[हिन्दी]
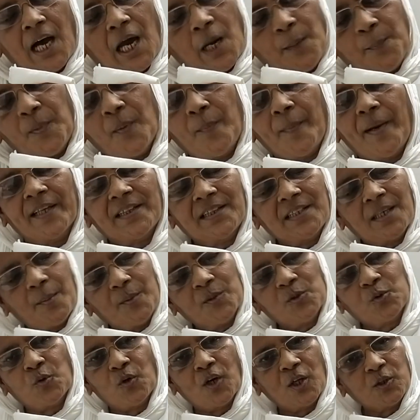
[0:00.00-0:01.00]
अल्प मात्रा
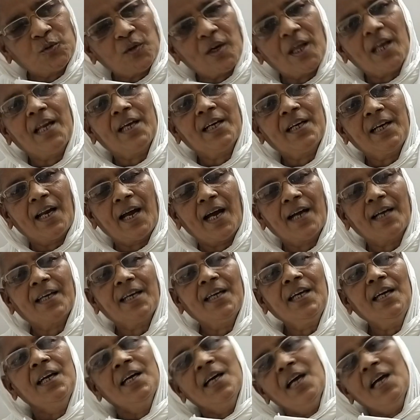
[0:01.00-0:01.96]
में थोड़ा थोड़ा लेकर आके